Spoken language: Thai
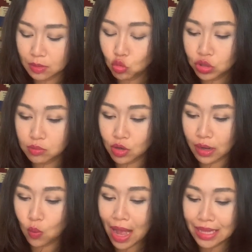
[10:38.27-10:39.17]
บุตรบ
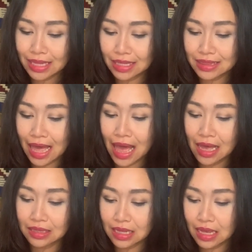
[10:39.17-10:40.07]
ริวารต่า
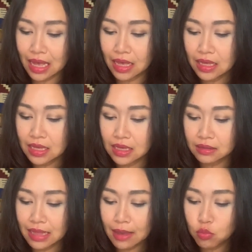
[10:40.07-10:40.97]
งๆนะคะ
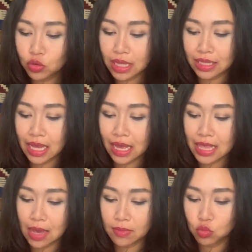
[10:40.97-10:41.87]
ได้บุตรอะถ้าใคร
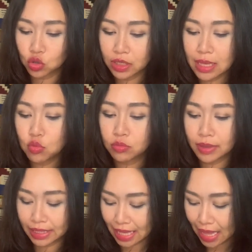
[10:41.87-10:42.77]
อยากมีบุตรก็ได้บุตร
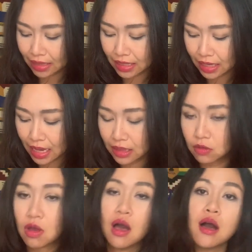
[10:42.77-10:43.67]
เหมือนกันนะคะ
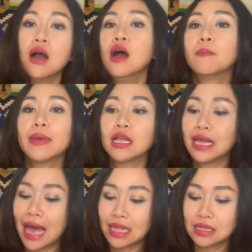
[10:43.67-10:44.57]
แล้วก็เป็น
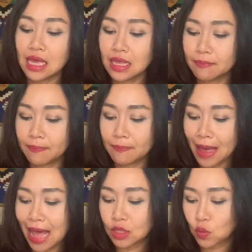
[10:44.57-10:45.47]
การที่
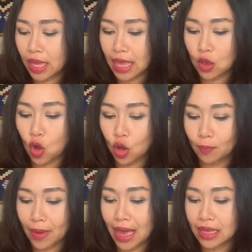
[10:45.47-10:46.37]
พาตัวเองออก
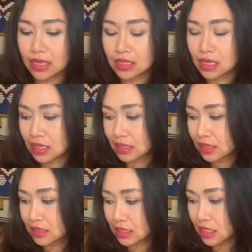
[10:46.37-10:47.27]
ไป
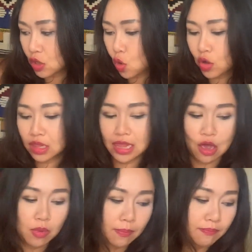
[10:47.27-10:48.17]
เจอคน
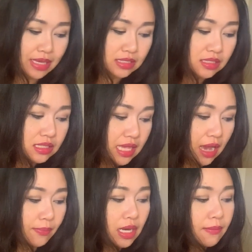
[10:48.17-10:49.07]
แล้วแบบมีชื่อเสีย
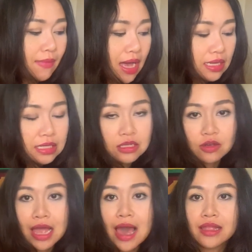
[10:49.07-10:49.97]
งเพิ่มมากขึ้น
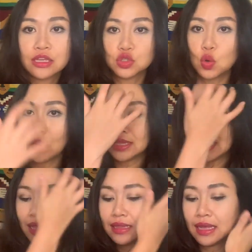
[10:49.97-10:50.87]
ก็ได้ในช่วงวัน
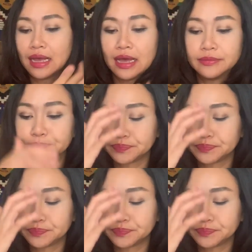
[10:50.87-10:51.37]
นั้นนะคะ